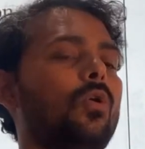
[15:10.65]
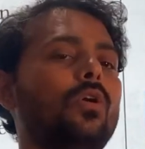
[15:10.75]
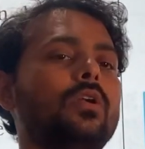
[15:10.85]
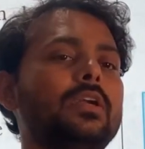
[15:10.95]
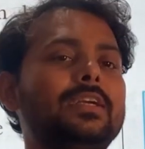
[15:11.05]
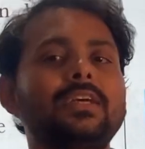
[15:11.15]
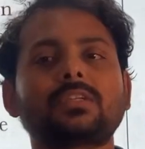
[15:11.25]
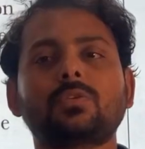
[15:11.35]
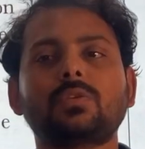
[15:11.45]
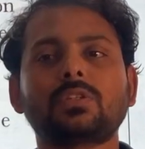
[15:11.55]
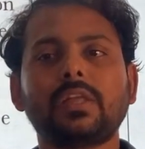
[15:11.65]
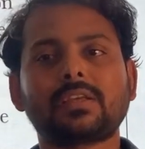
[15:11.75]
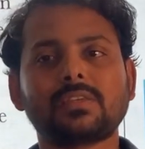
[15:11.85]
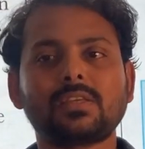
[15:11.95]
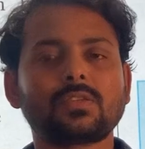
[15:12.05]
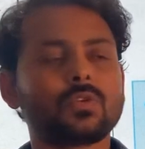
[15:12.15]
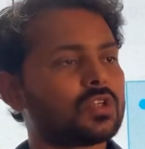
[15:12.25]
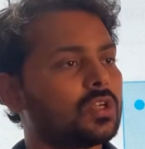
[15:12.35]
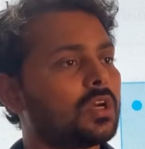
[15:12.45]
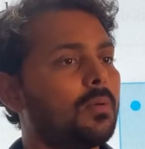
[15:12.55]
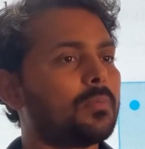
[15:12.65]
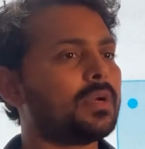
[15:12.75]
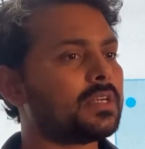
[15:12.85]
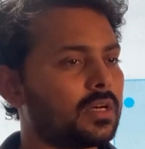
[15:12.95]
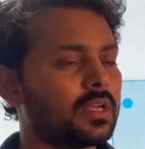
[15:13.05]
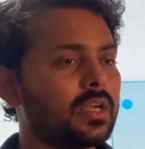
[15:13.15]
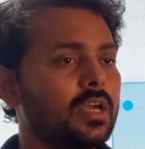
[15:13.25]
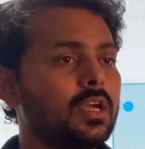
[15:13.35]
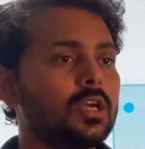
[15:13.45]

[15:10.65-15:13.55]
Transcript: और इंटेक्स्ट क्वेश्चन एक्सरसाइज क्वेश्चन कंप्लीट करेंगे